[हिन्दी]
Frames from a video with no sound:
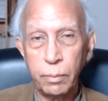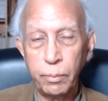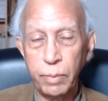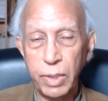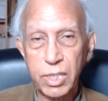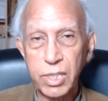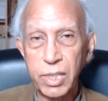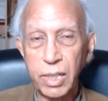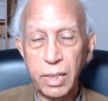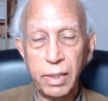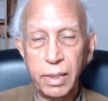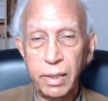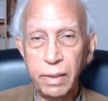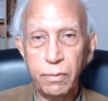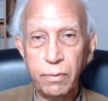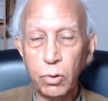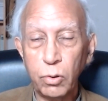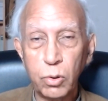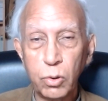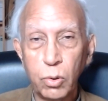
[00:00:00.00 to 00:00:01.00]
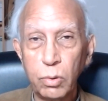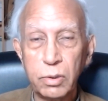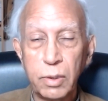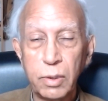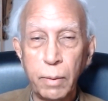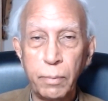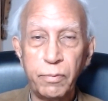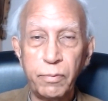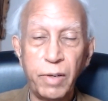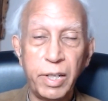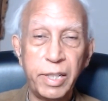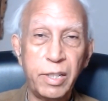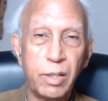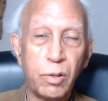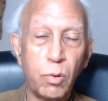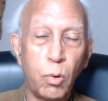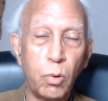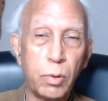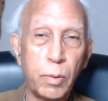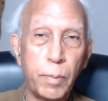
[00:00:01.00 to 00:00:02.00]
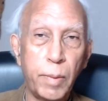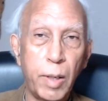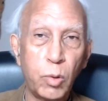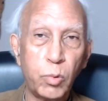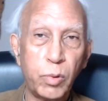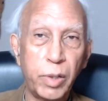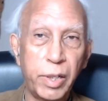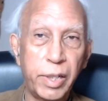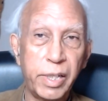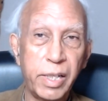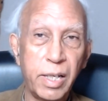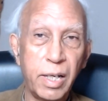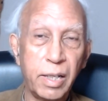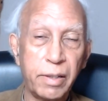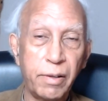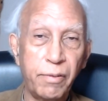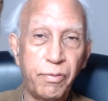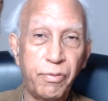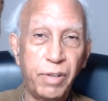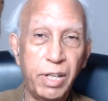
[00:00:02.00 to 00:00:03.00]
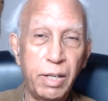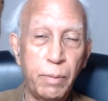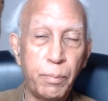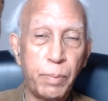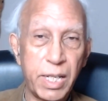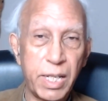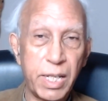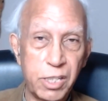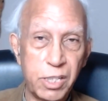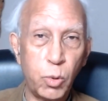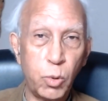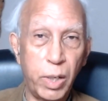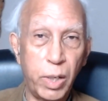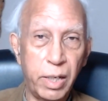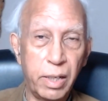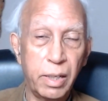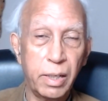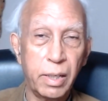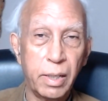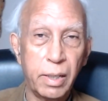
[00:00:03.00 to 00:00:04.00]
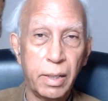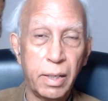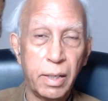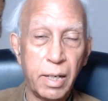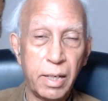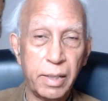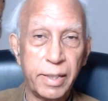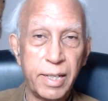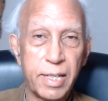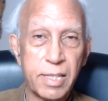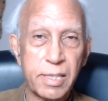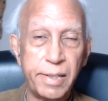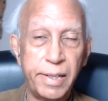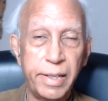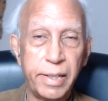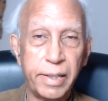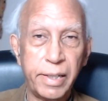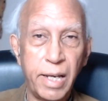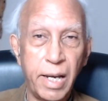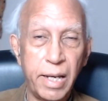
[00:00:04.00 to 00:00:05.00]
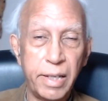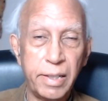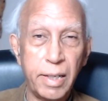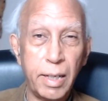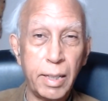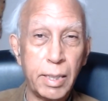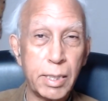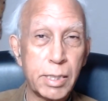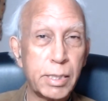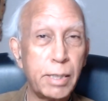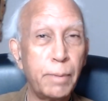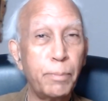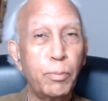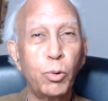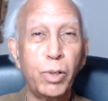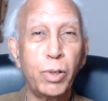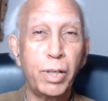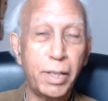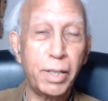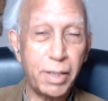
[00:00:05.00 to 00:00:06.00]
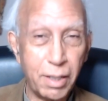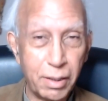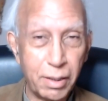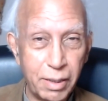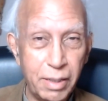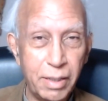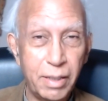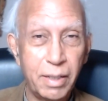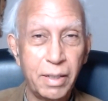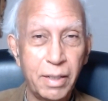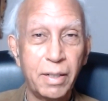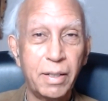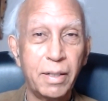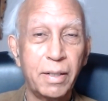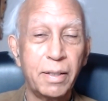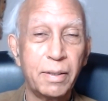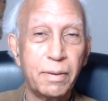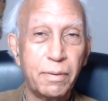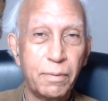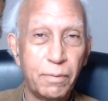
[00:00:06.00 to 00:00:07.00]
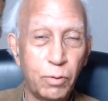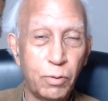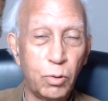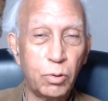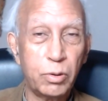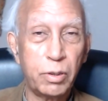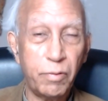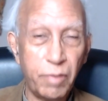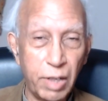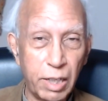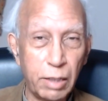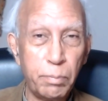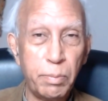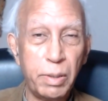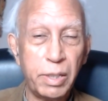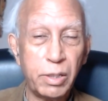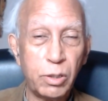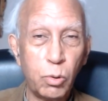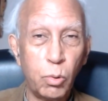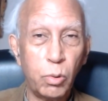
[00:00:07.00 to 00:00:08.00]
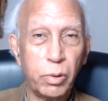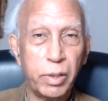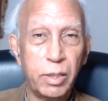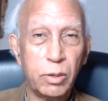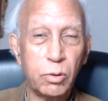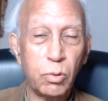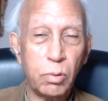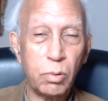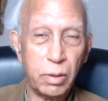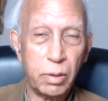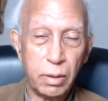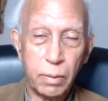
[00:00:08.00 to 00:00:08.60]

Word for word: बेसिकली वो तो जब वैन ही रोट अबाउट इंडिया के फ्री प्रेस जो है अंग्रेज़ लेके आए हैं इससे पूरी इंडिया की वो डेवलपमेंट होगी तो